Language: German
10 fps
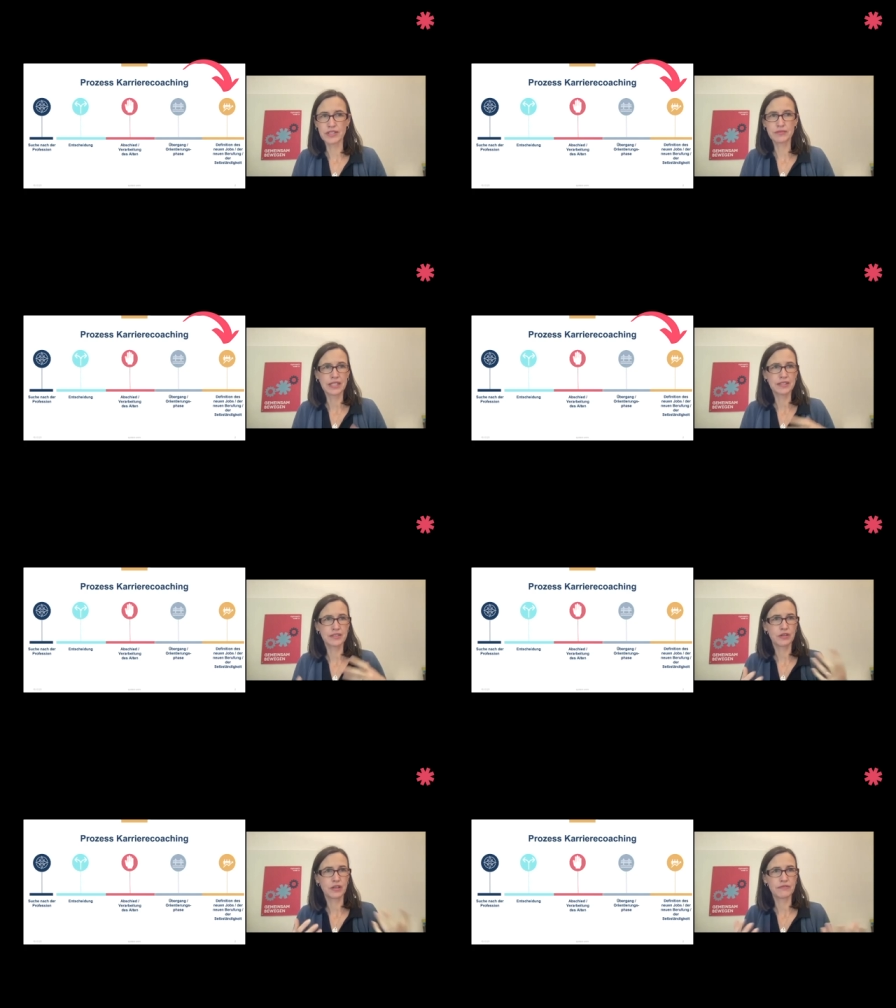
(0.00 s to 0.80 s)
Ich mache
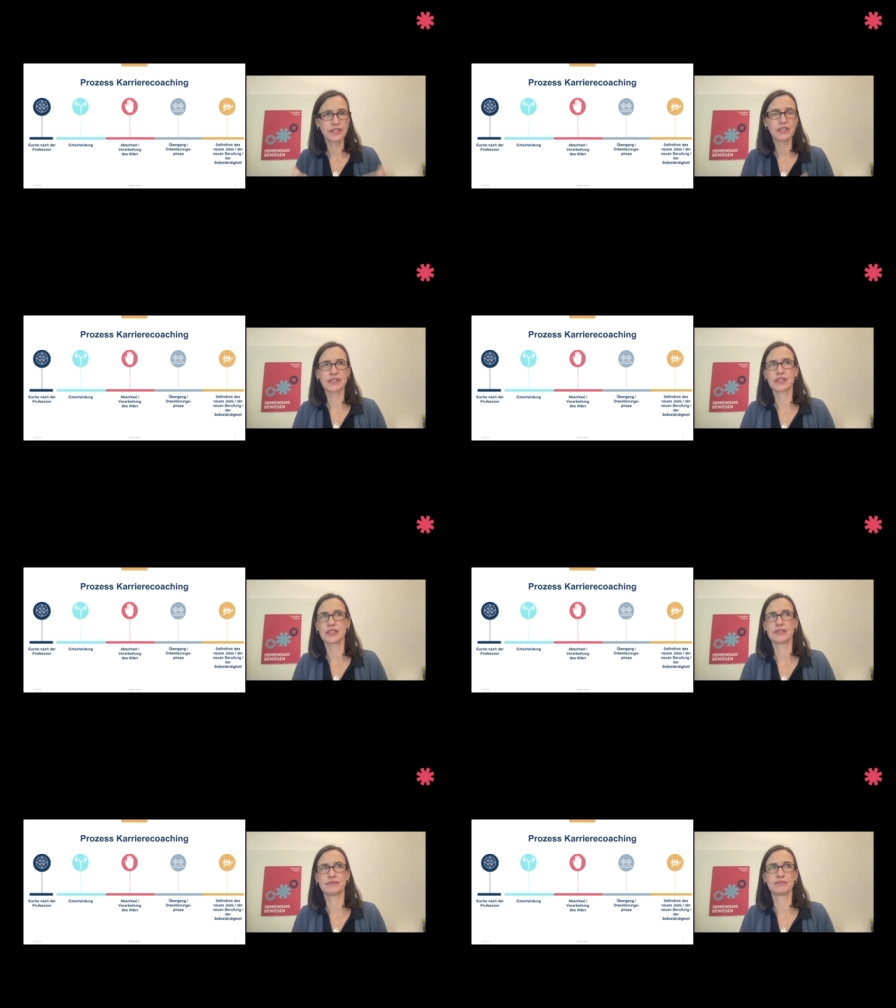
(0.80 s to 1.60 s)
das häufig
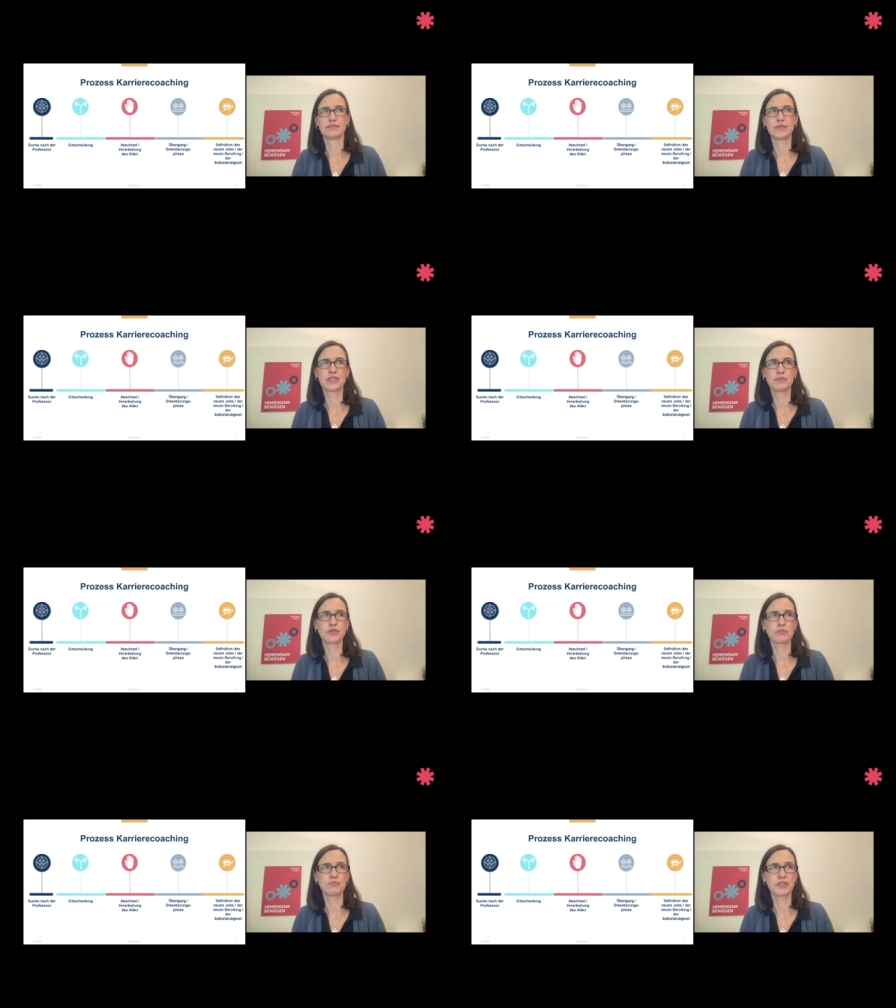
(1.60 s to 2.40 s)
ähm, mit
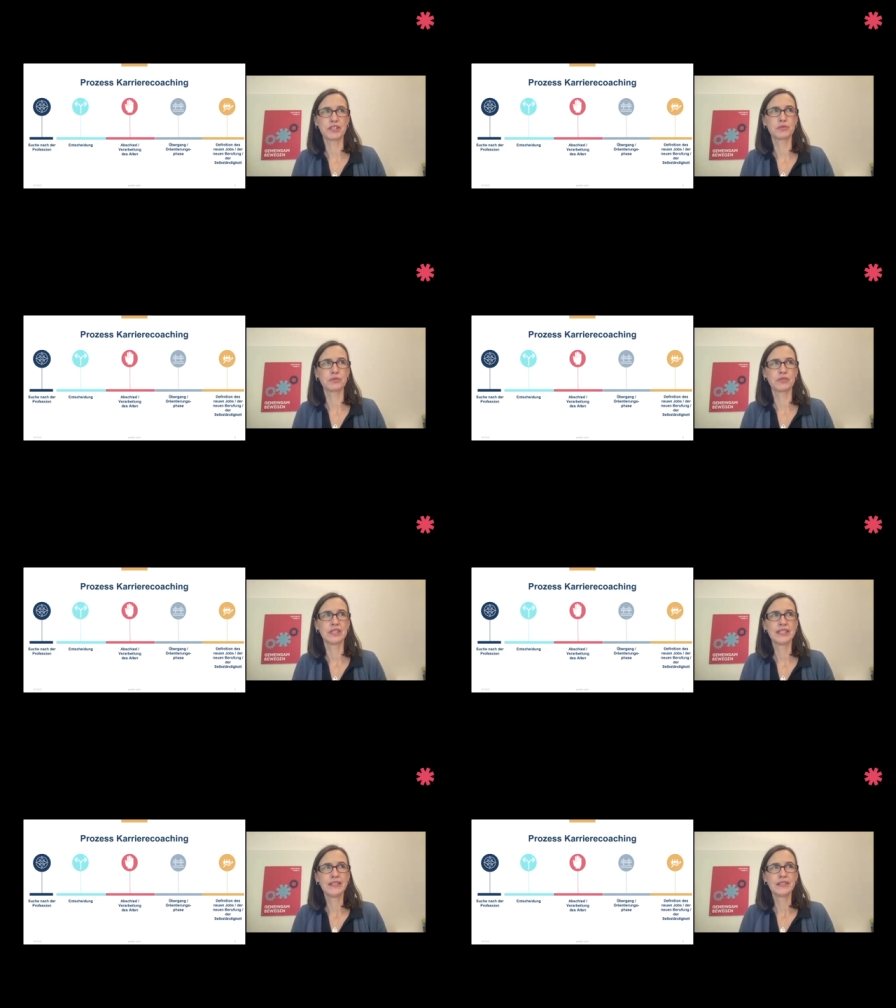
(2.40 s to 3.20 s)
bestimmten
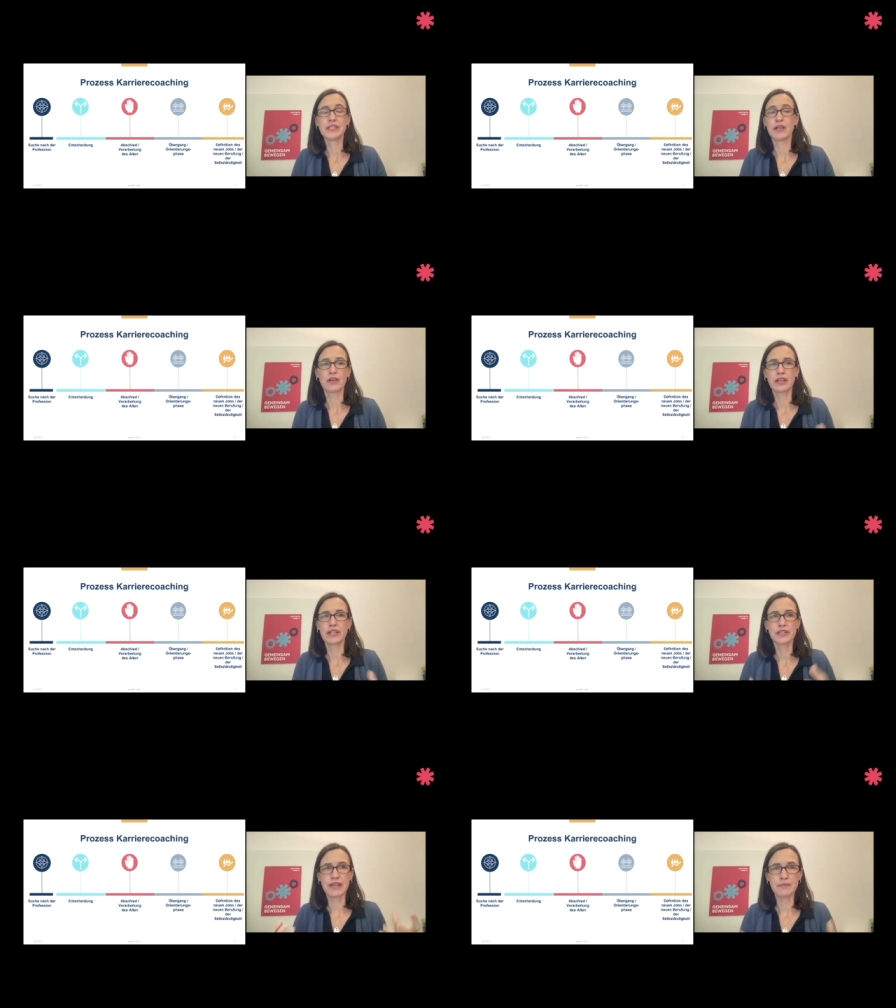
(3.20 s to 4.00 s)
Methoden, die auch
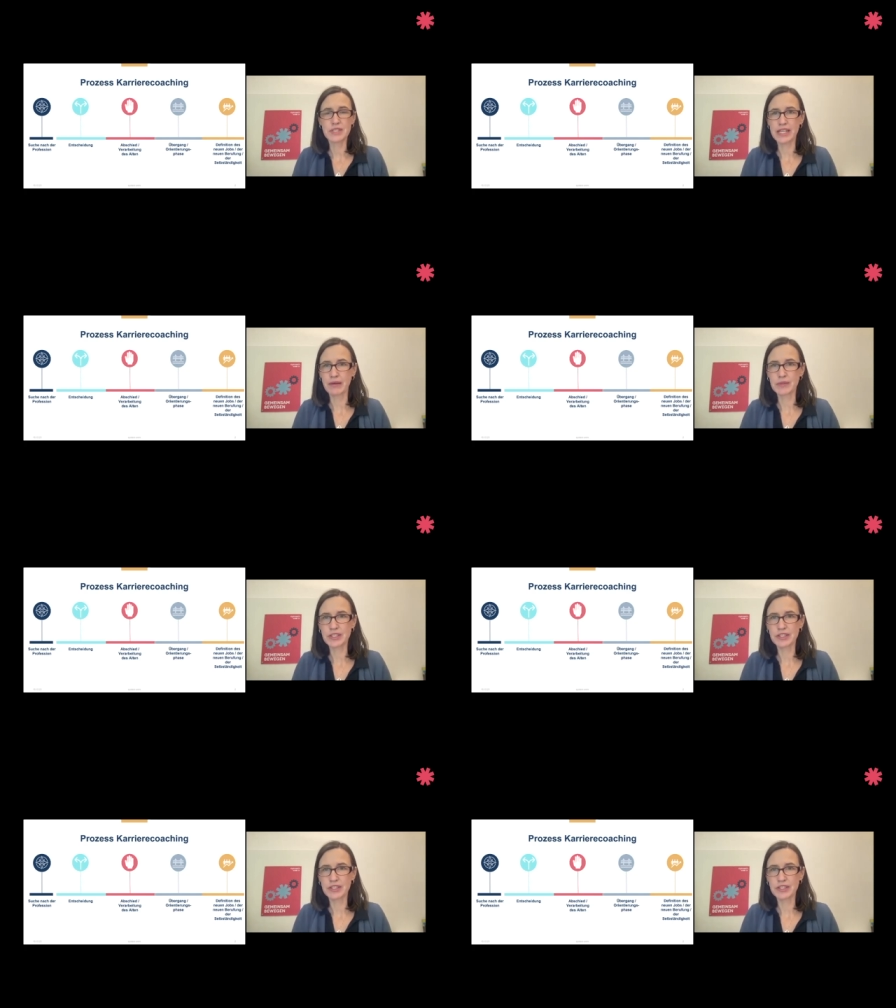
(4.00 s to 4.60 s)
relativ hemsärmlich